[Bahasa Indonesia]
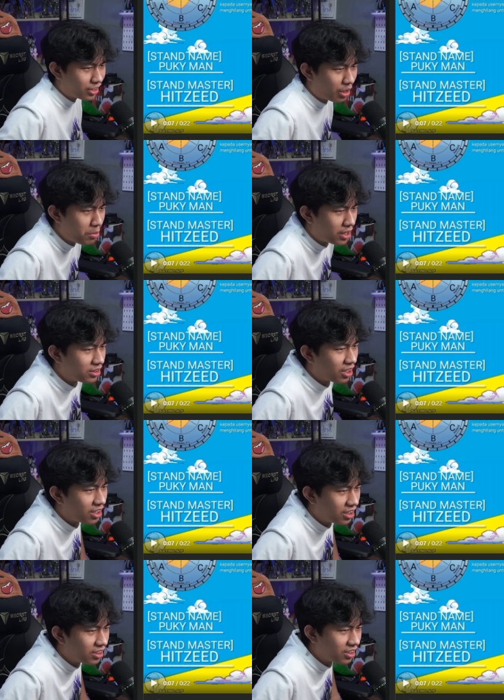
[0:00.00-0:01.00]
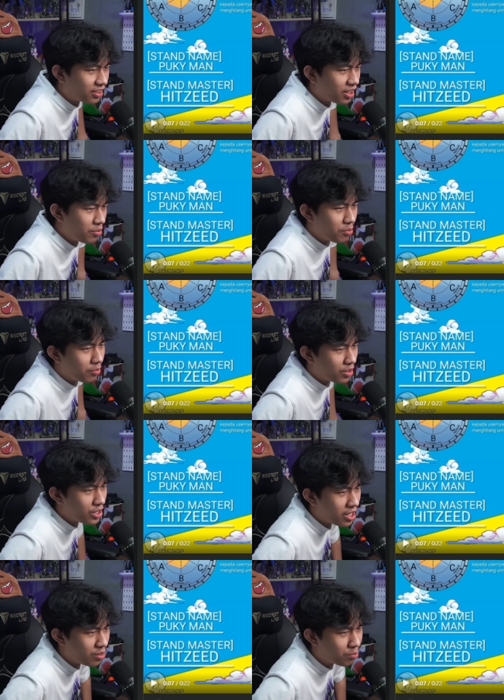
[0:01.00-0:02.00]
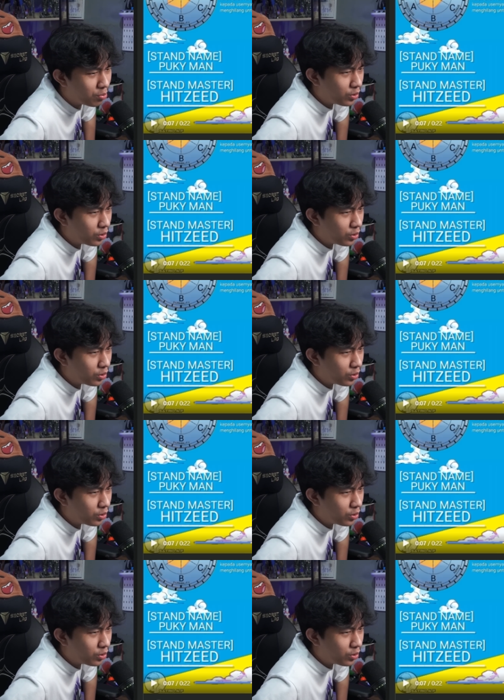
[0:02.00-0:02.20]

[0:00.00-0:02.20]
Ten Master hitzel Stand Name,